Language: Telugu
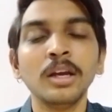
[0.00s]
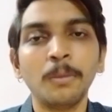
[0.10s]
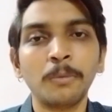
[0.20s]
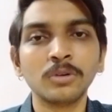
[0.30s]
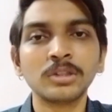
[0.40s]

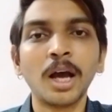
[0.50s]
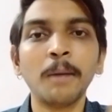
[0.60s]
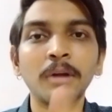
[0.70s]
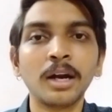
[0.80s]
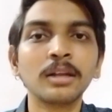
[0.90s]
ఇప్పుడు
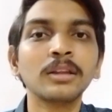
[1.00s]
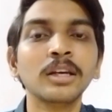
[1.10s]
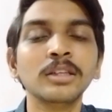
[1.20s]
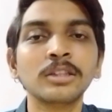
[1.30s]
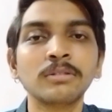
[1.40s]
సామ్రాట్
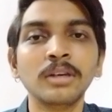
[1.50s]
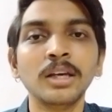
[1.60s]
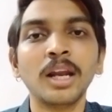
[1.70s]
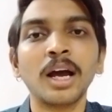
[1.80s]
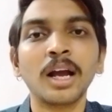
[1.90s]
తేజస్విని
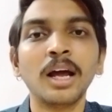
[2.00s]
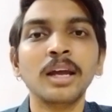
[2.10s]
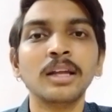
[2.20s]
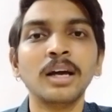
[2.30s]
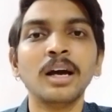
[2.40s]
లాగా
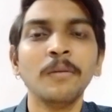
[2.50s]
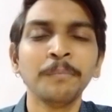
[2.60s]
లేదా